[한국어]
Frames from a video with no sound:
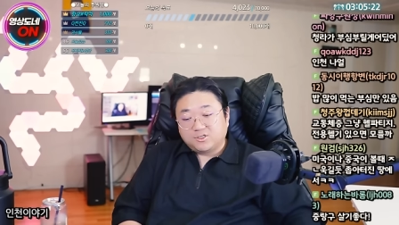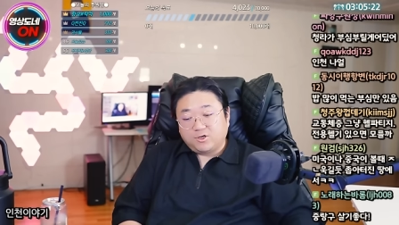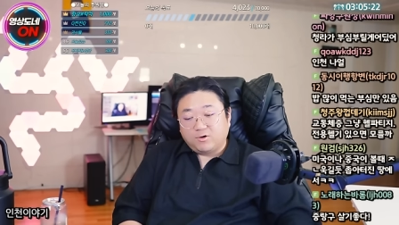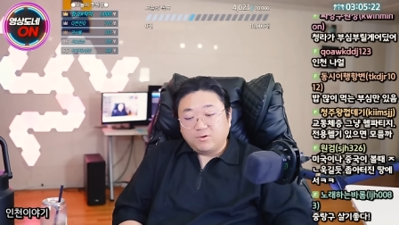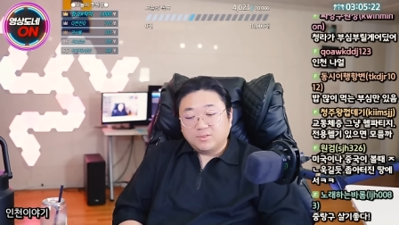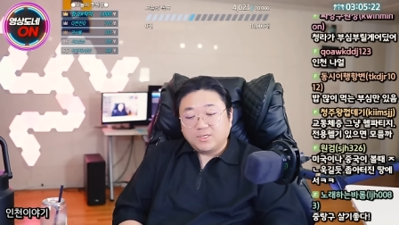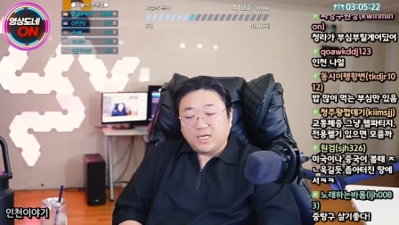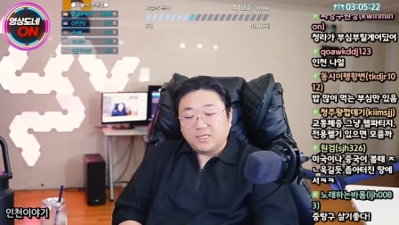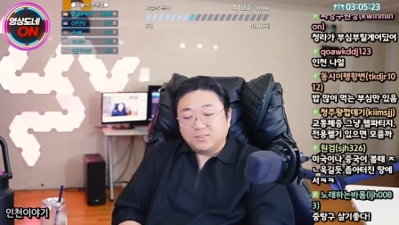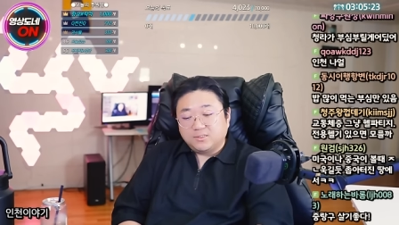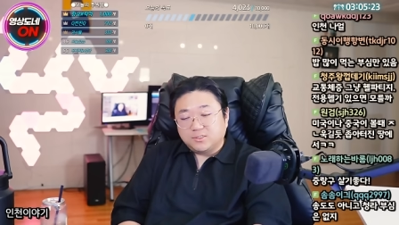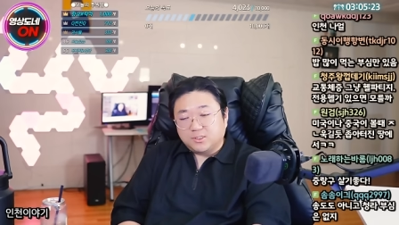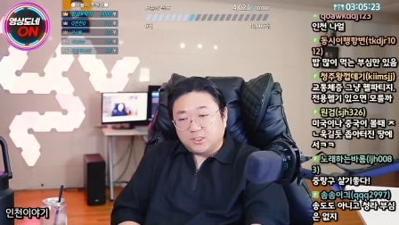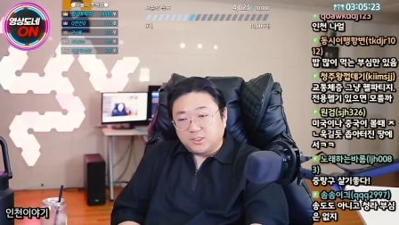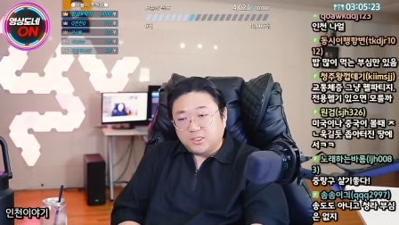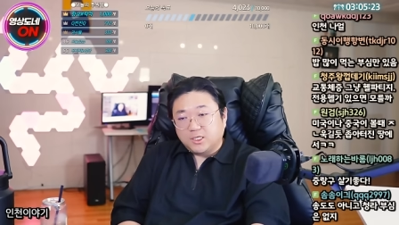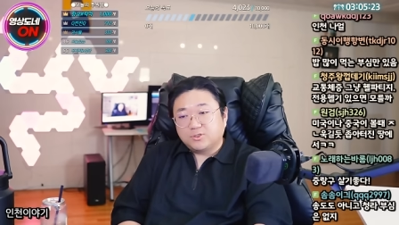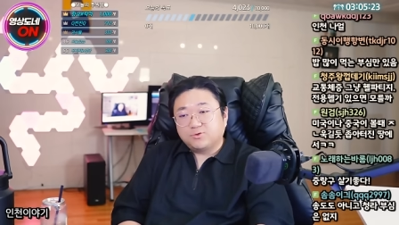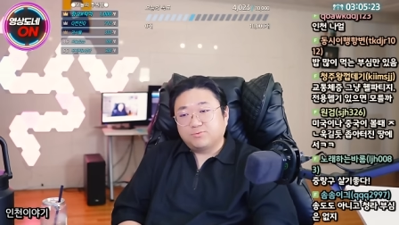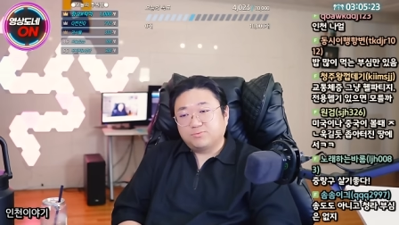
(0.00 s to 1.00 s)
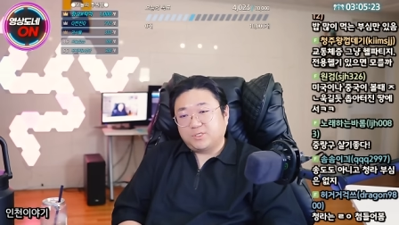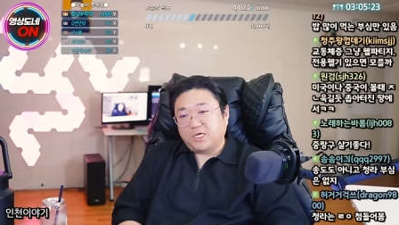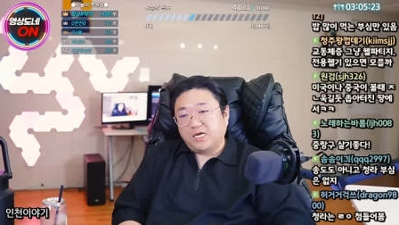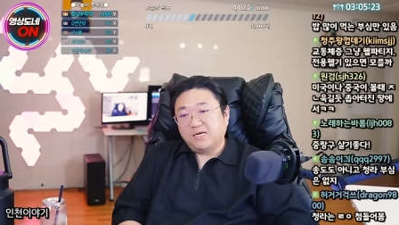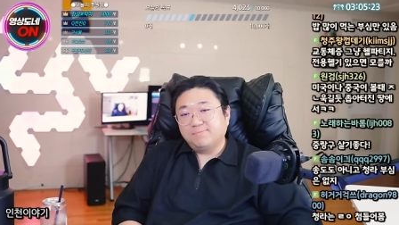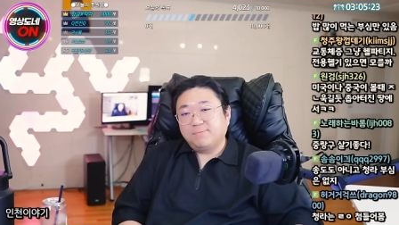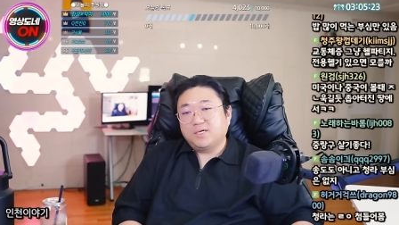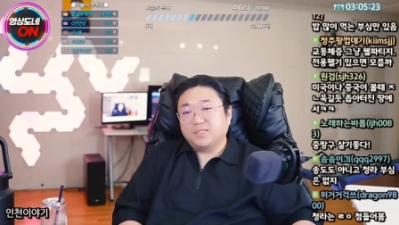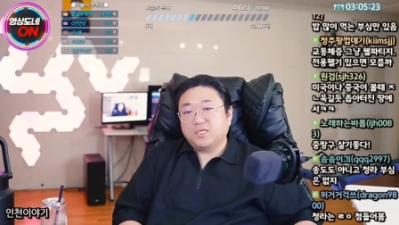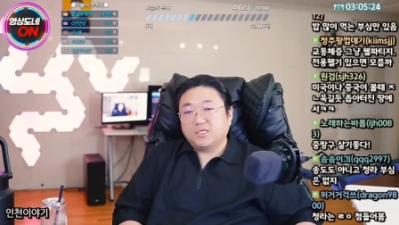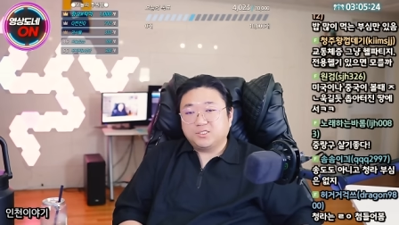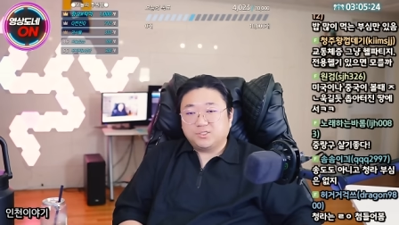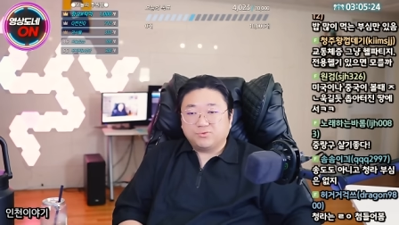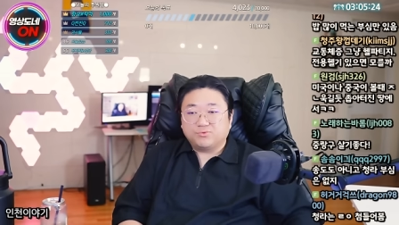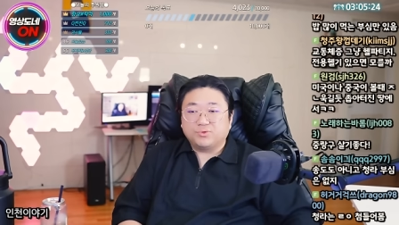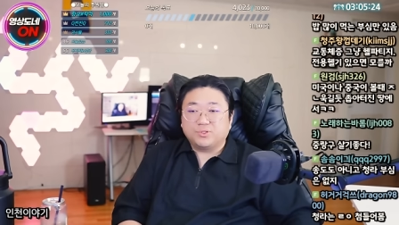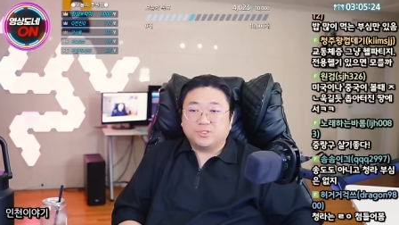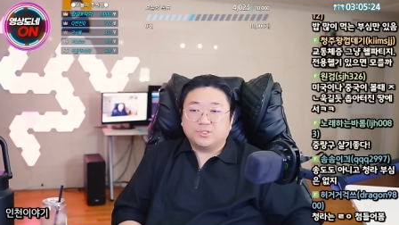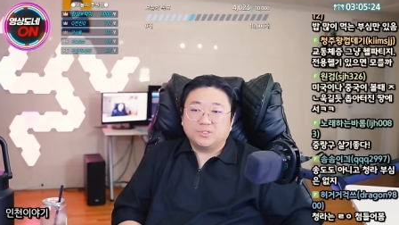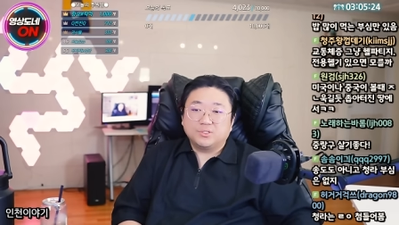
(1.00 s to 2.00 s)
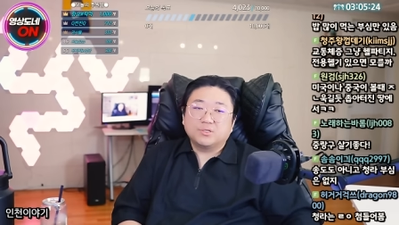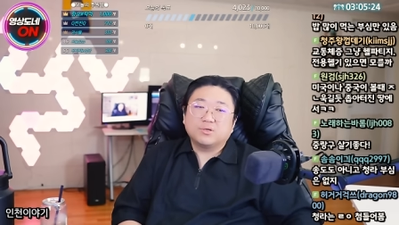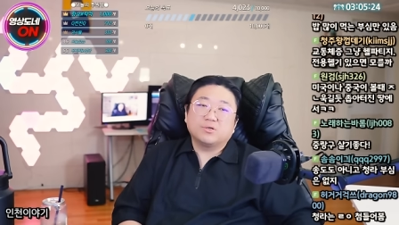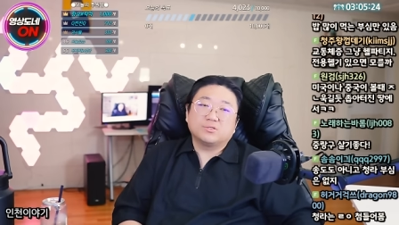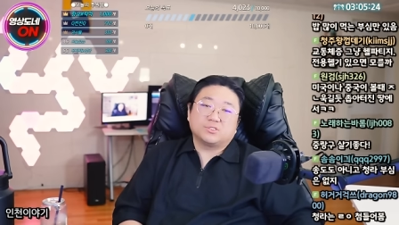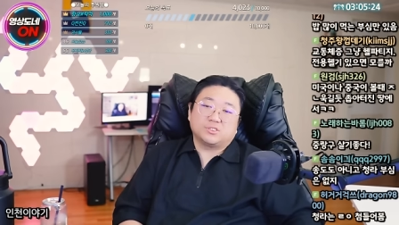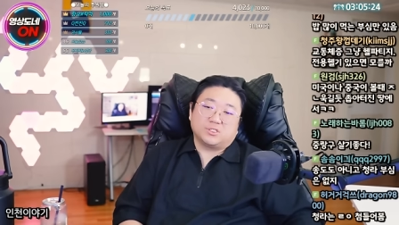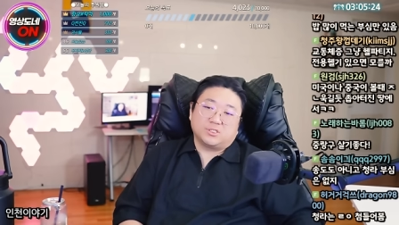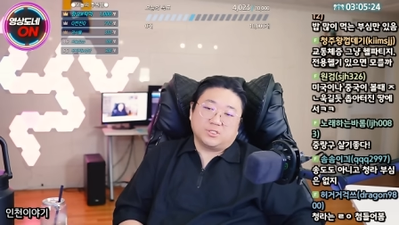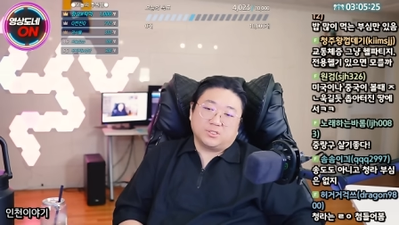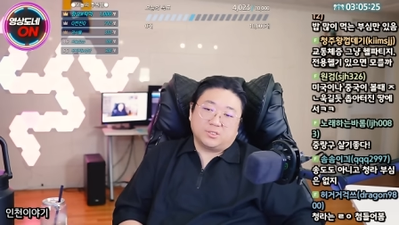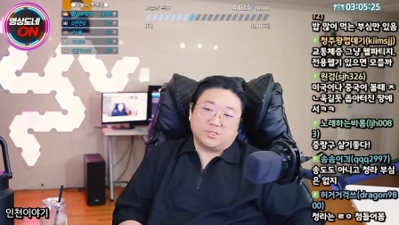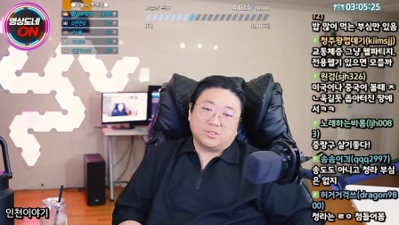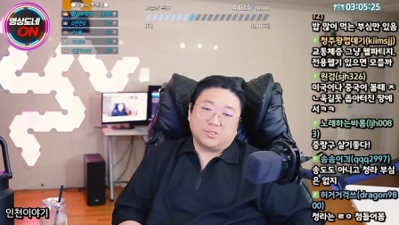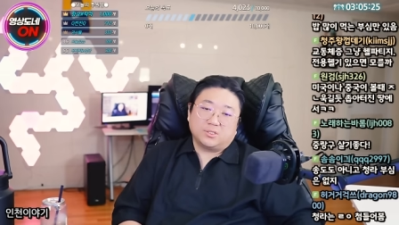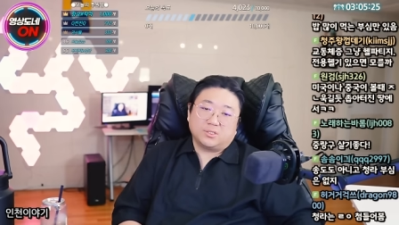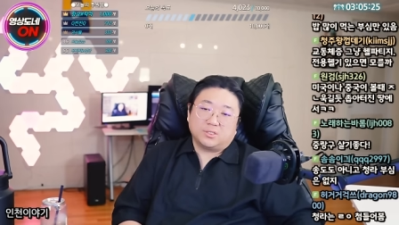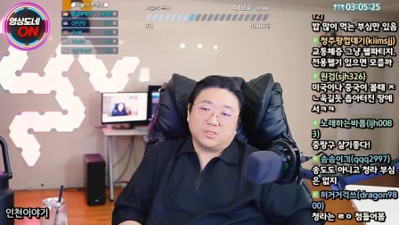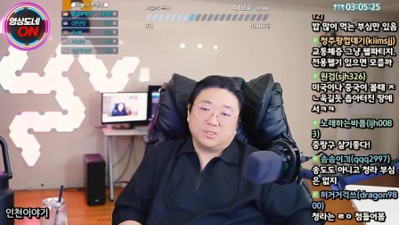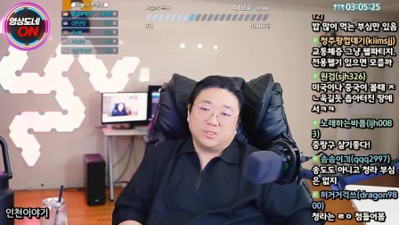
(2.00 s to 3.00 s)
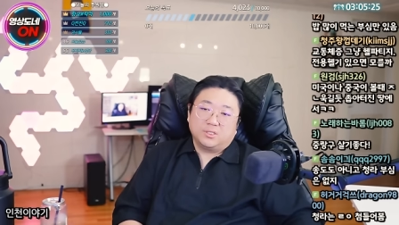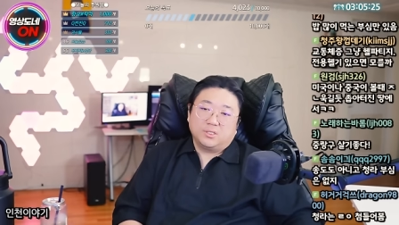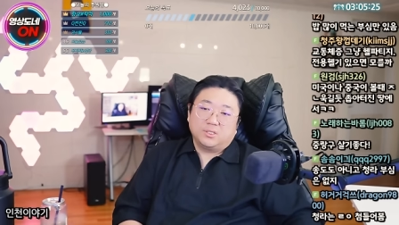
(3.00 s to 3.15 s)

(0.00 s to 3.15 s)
청라는 이제 좀 살만해지고 있는 거지.